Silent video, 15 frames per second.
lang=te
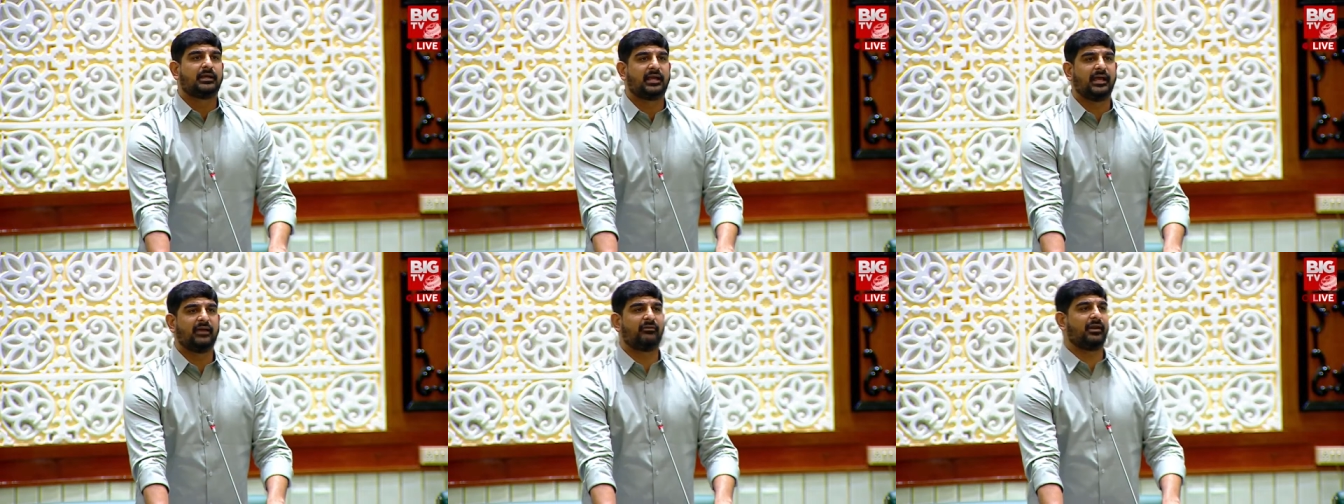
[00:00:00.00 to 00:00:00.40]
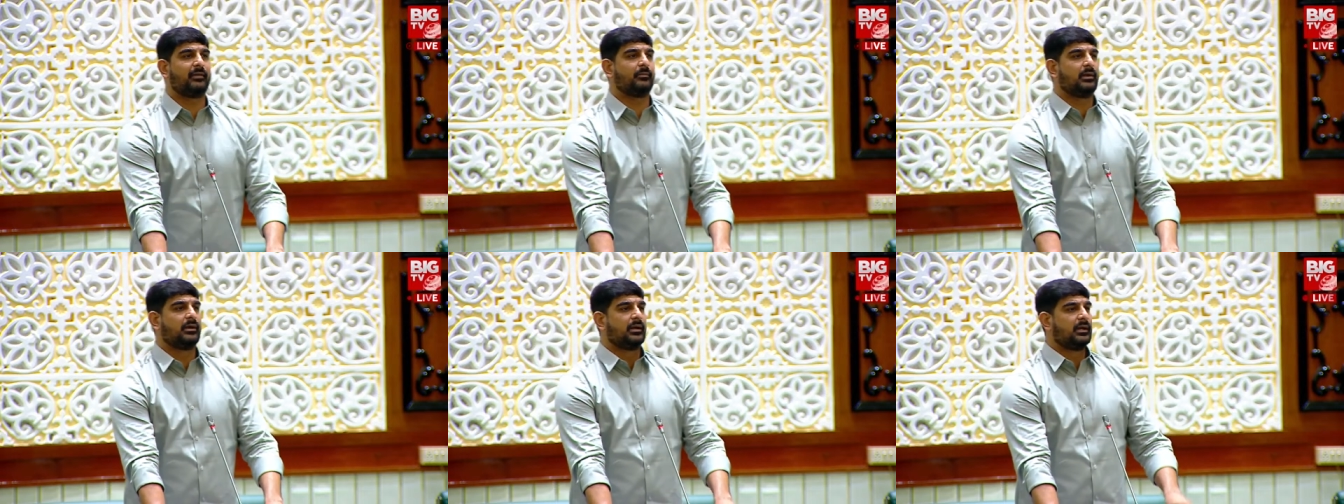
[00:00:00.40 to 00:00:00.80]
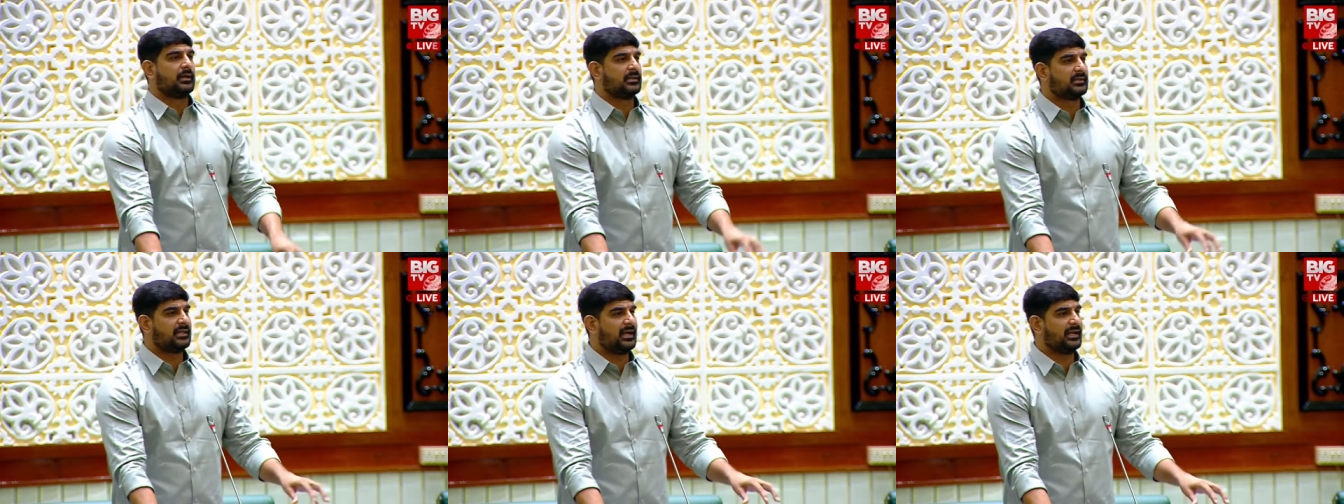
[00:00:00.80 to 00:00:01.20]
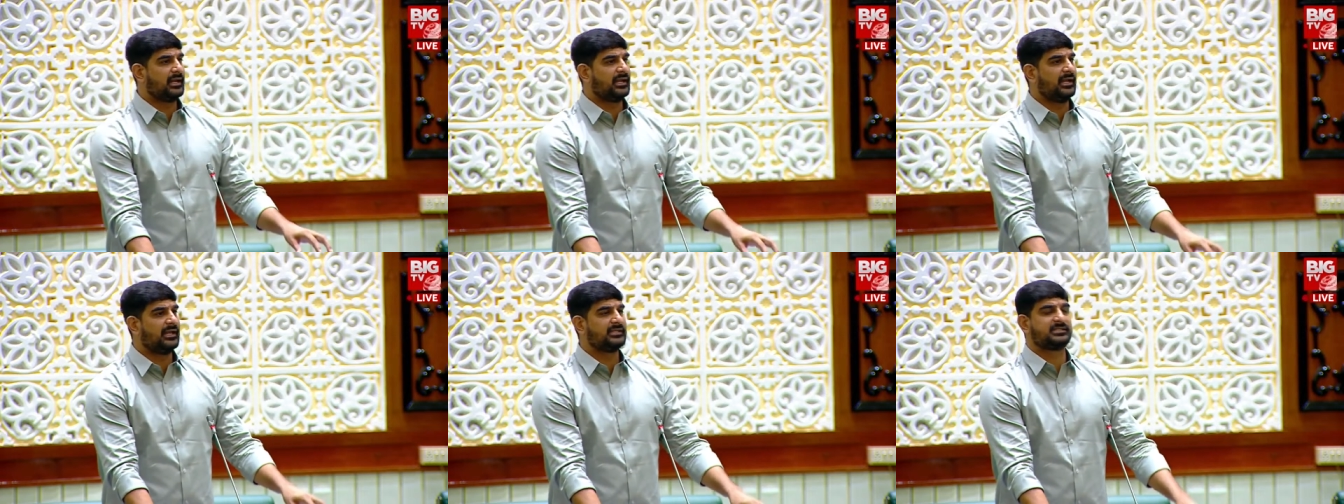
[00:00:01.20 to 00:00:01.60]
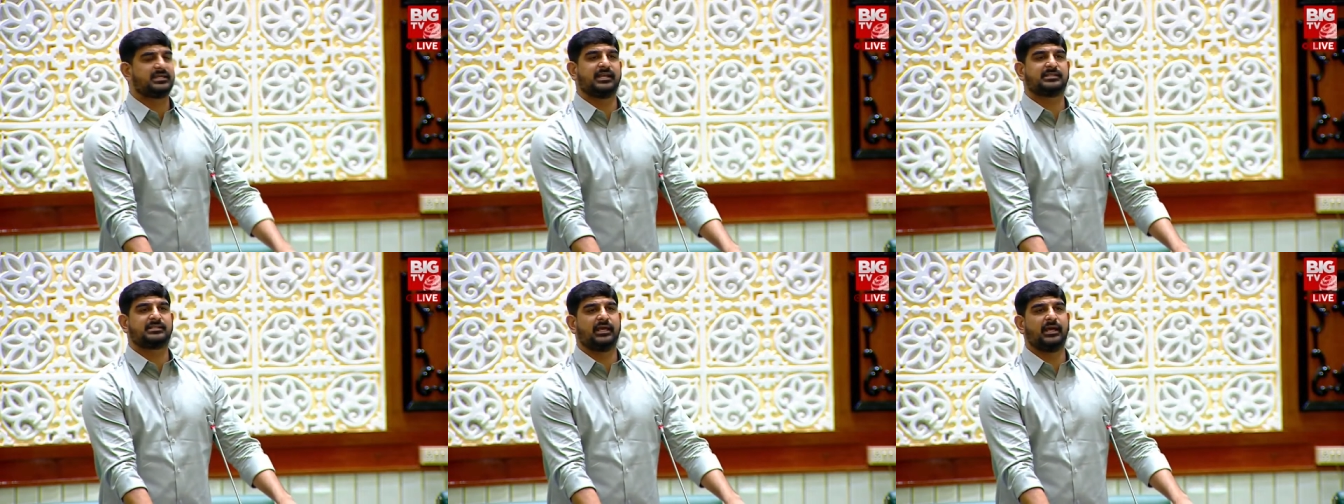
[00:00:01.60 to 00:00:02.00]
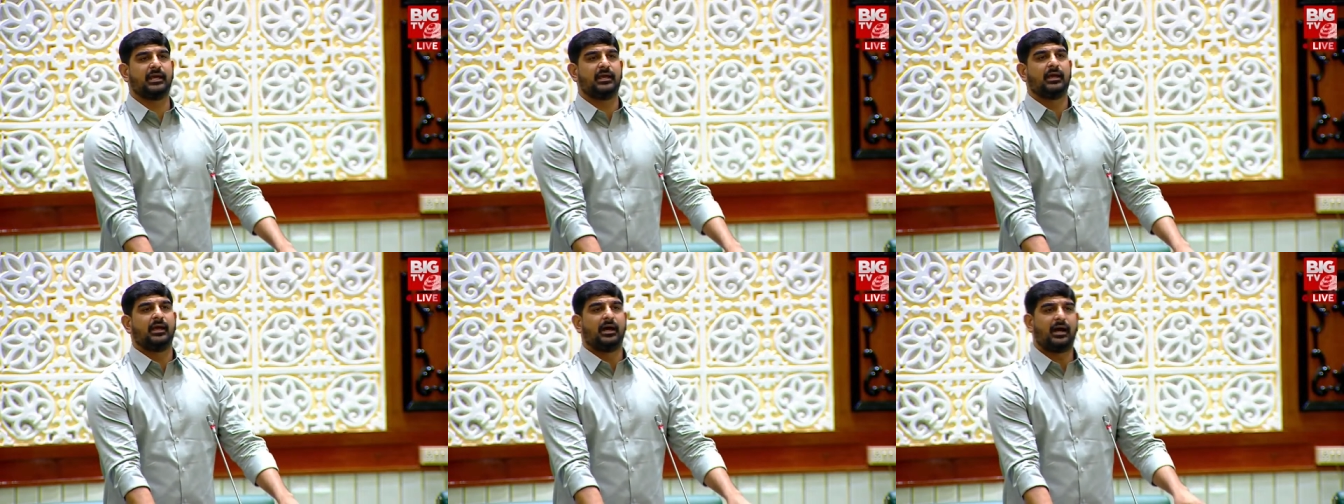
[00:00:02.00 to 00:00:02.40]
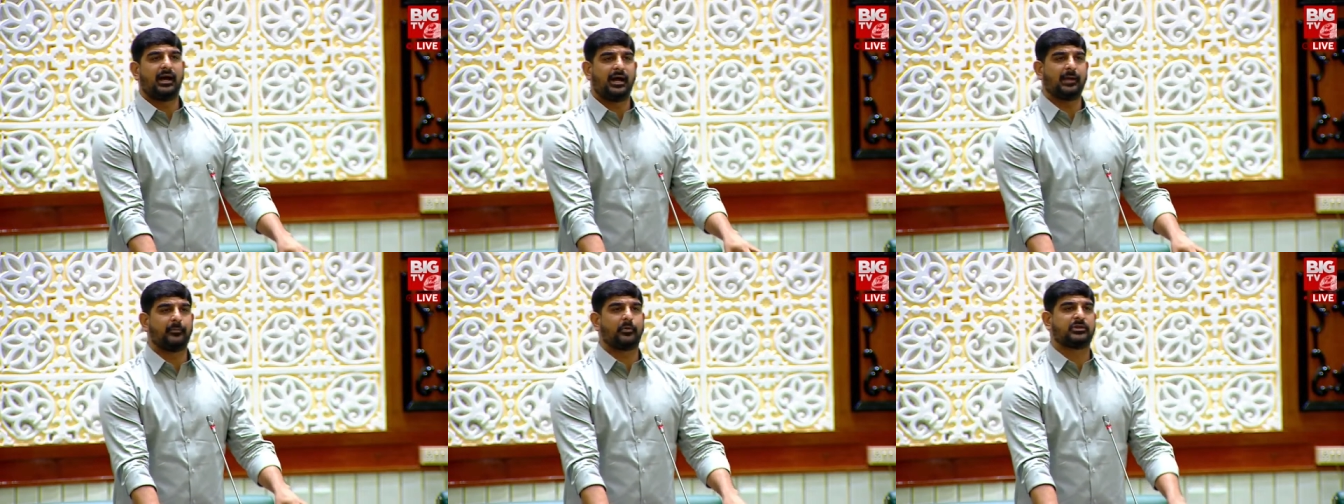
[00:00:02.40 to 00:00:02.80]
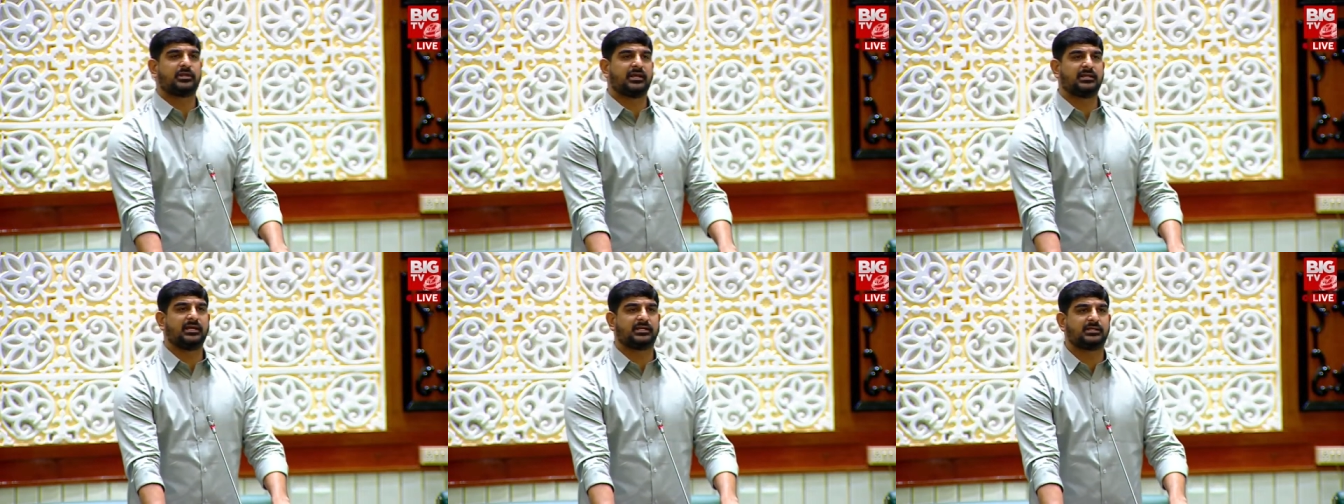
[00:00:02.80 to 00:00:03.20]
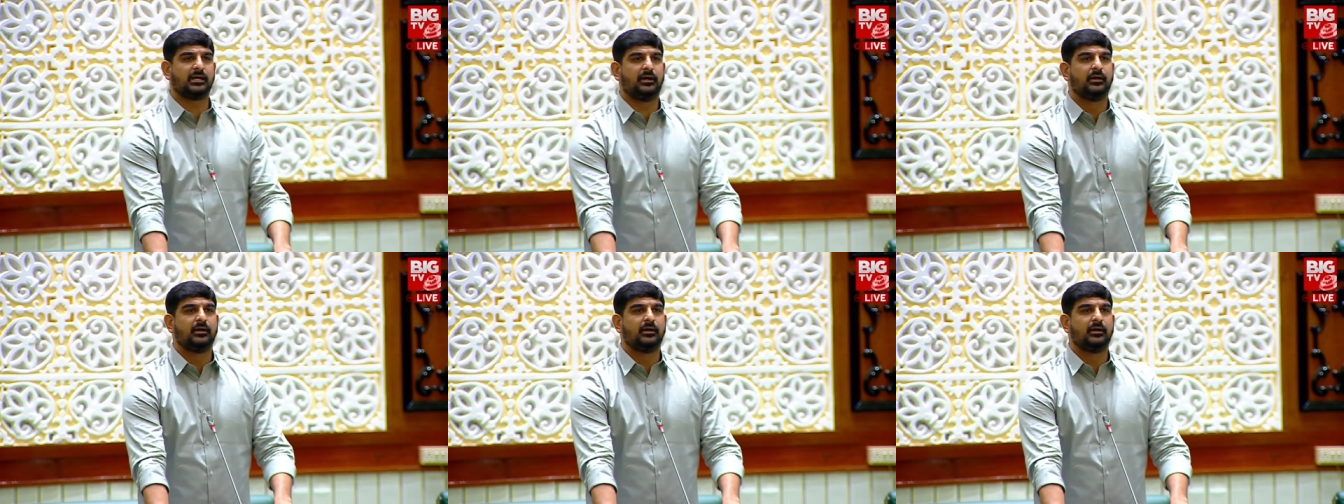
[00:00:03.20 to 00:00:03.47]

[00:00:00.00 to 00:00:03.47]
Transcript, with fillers: కేవలం దాన్ని రిలీజ్ చేస్తే అయిపోతుంది అధ్యక్ష